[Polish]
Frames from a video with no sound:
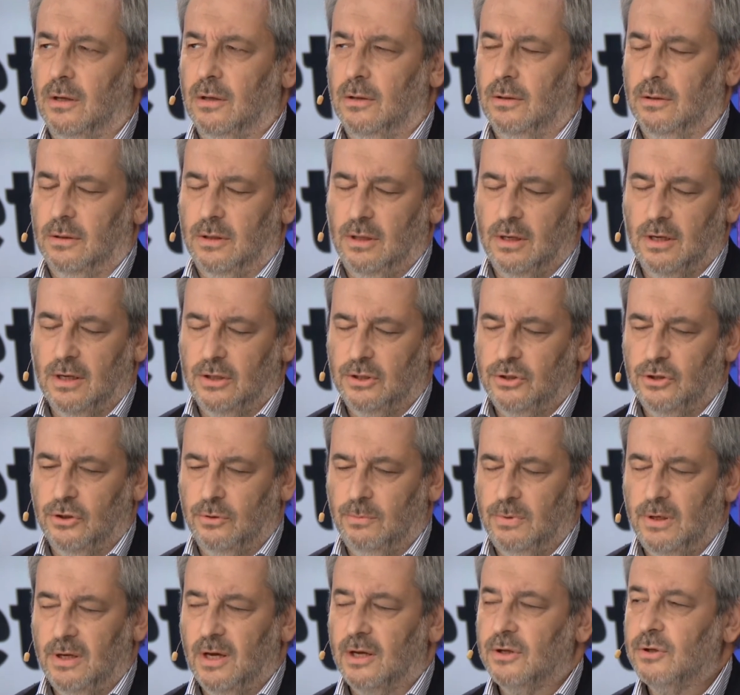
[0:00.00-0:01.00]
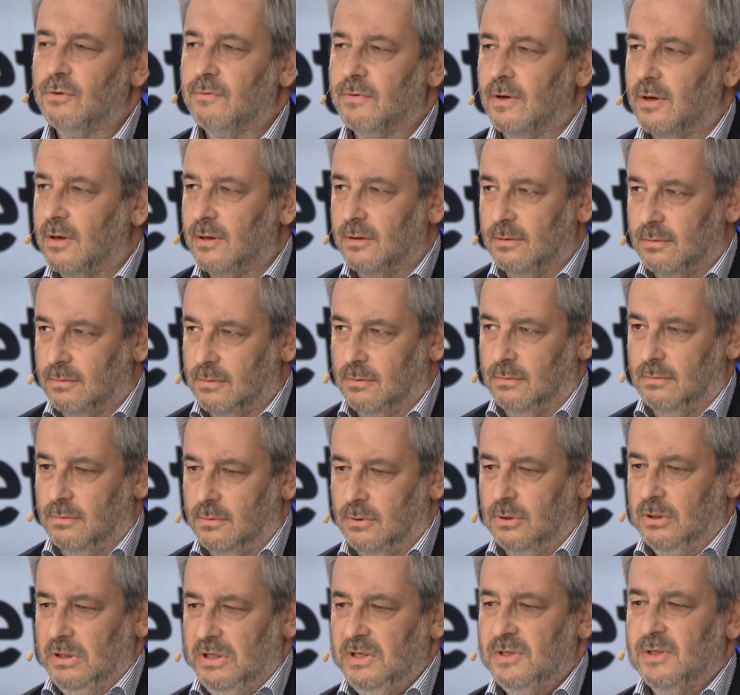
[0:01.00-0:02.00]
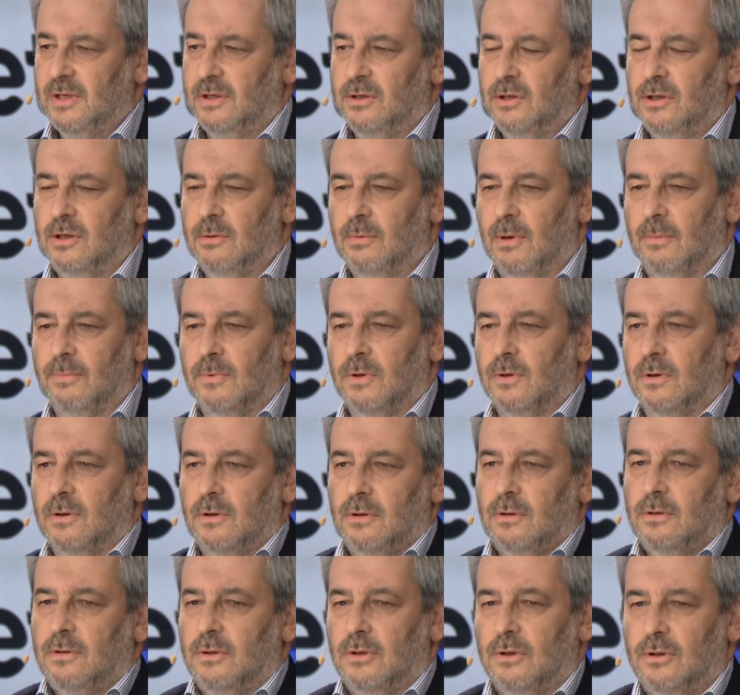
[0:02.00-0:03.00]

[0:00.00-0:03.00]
kilkadziesiąt miliardów, ale to, niestety nie mam tych, tych,